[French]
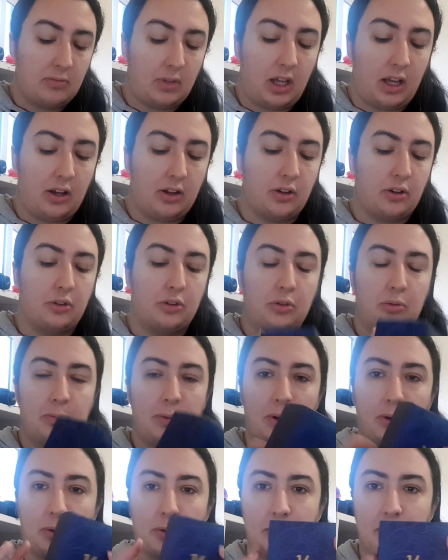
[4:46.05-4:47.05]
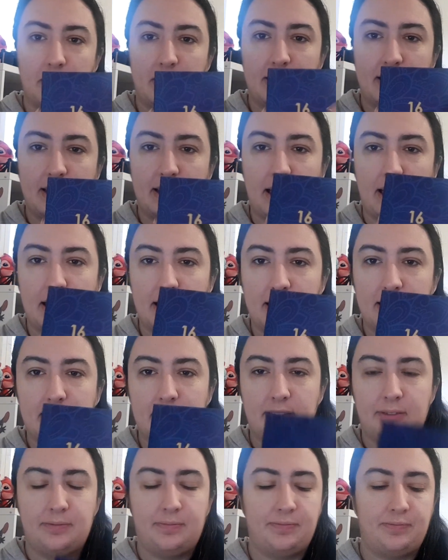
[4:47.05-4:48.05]
Alors, numéro
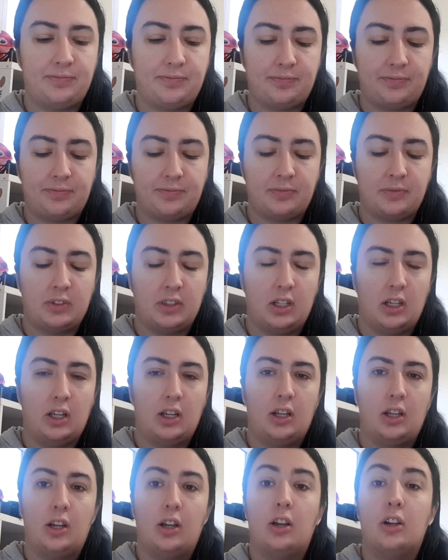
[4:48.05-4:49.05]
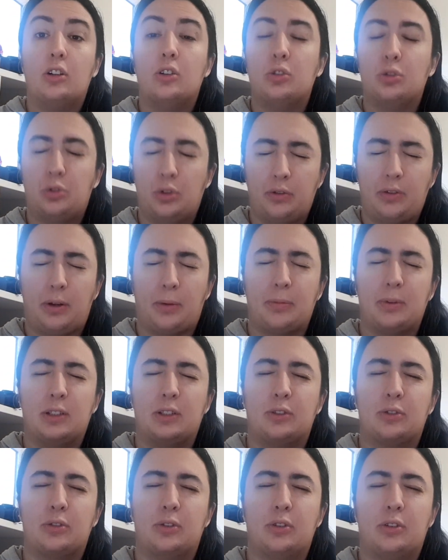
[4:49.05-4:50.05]
16. Je ferme
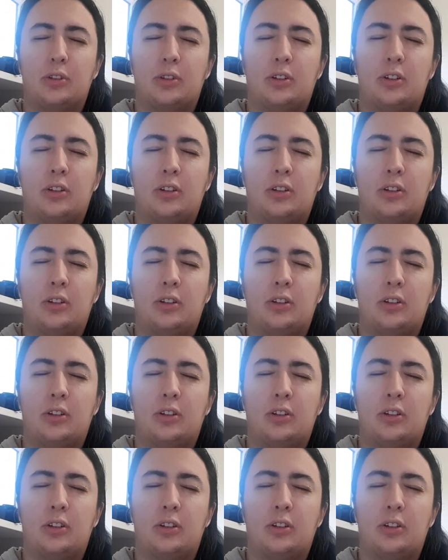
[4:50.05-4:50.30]
les yeux.